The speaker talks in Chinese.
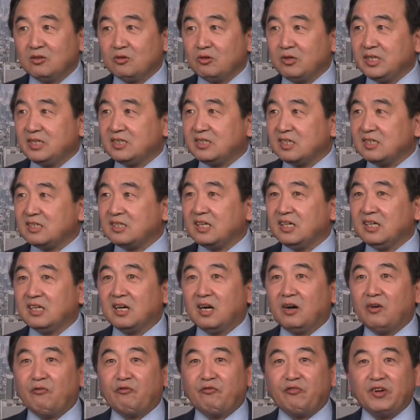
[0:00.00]
所以这是
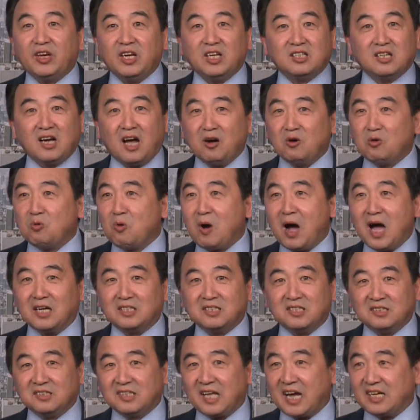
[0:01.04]
一个非常
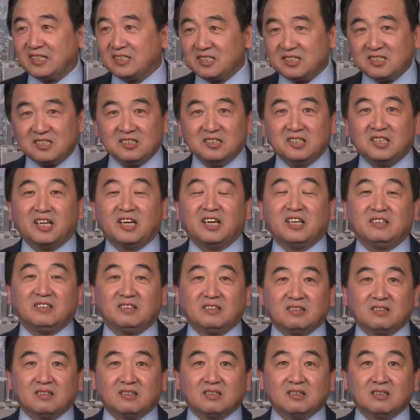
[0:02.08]
划时代的时间，
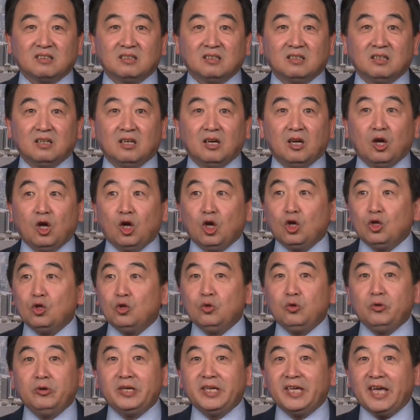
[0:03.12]

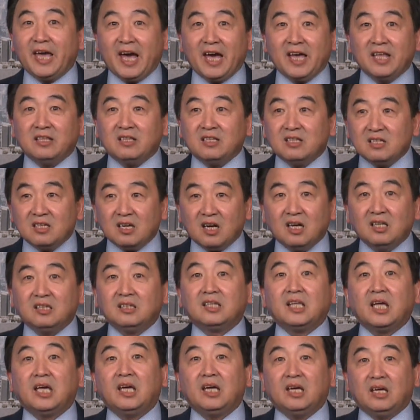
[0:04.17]
语言
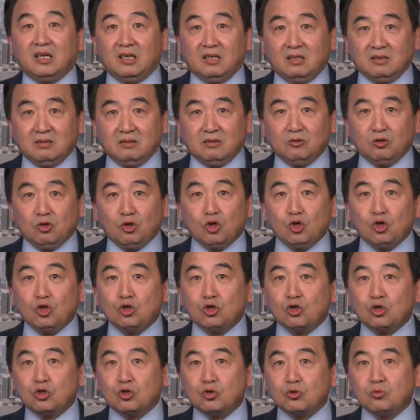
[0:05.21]
很低，
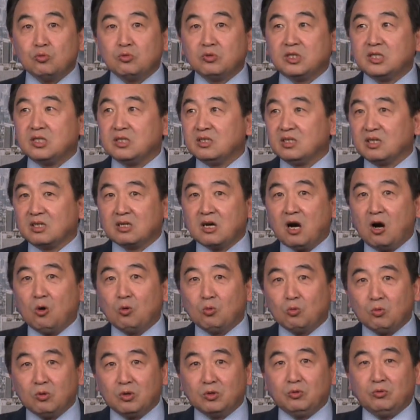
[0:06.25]
数字
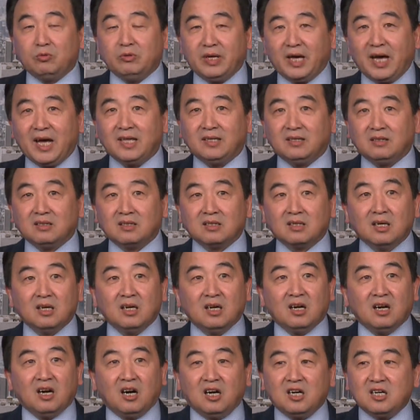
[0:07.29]
高过语言，
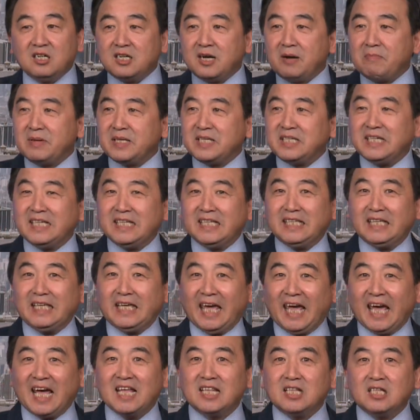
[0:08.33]
而人们以
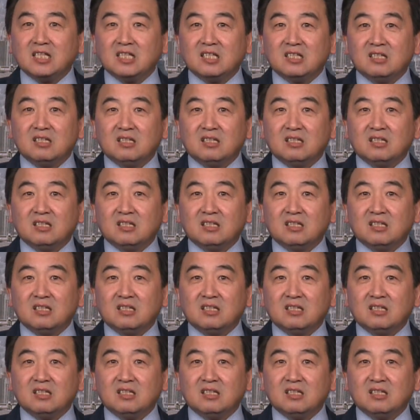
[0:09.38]
年